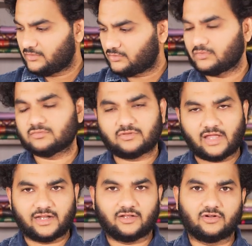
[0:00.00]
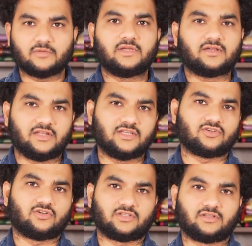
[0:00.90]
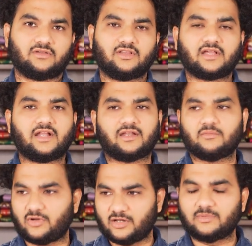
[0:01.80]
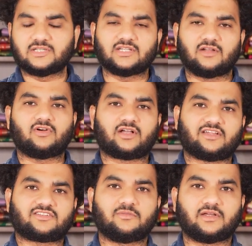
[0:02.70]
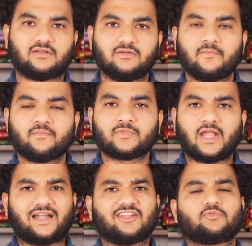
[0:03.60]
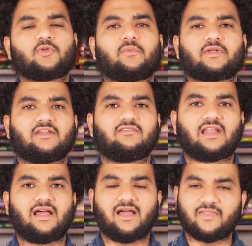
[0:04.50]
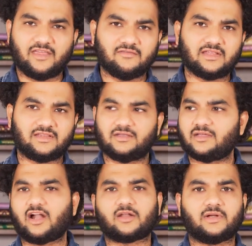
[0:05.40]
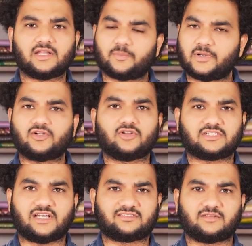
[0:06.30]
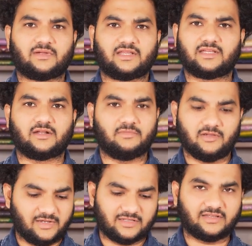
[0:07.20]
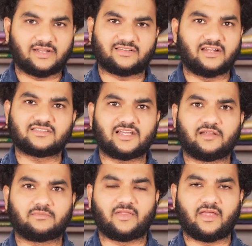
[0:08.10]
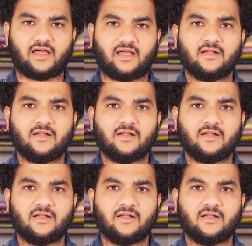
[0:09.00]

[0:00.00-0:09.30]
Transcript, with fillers: సో శారీ కూడా మీకు రీచ్ అవుతుంది ఎందుకంటే మొన్న ఈ మధ్యన ఒక కస్టమర్ అడ్రస్ ప్రాపర్గా ఇవ్వాల అది ఏమైంది ఆటోమేటిక్గా ప్రింట్ వచ్చేస్తుంది మా దగ్గర మేమైతే దాన్ని సరి చేయలేము కదా